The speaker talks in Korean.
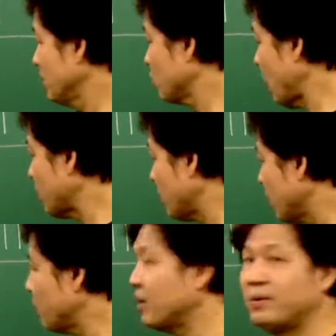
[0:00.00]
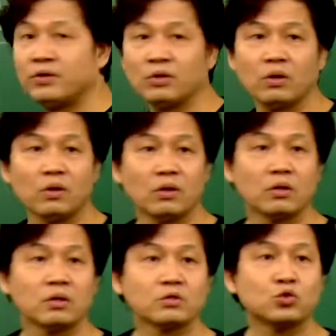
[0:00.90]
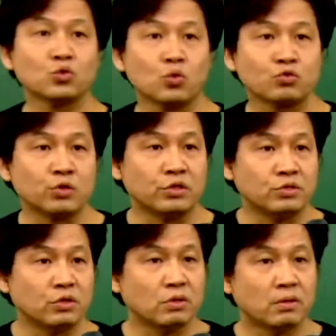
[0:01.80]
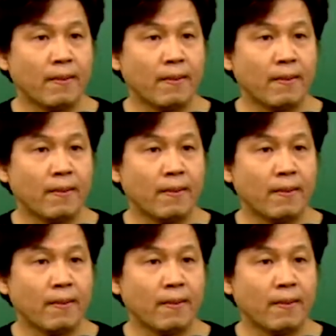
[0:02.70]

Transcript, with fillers: 또 한번 먹어버리면요. 중독증이 있어요.